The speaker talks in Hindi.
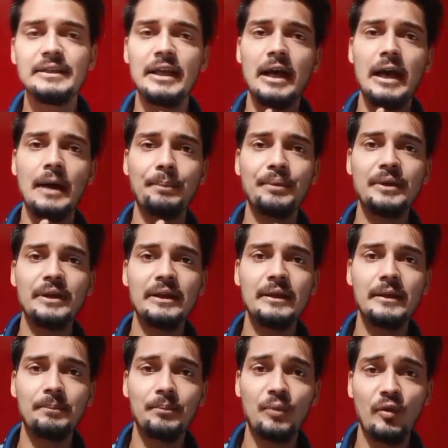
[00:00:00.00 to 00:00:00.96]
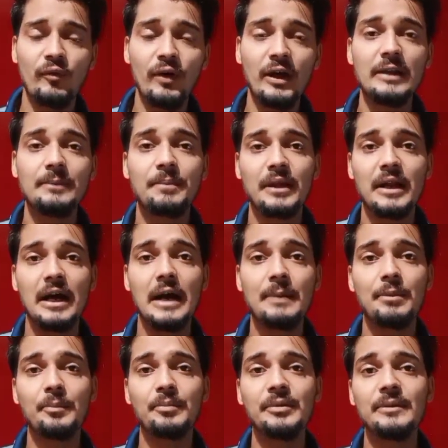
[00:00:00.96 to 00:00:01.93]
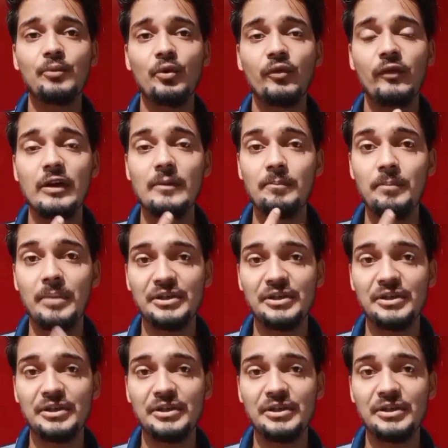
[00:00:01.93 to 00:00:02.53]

ये अपने प्रोफाइल पर आप अपनी प्रोफाइल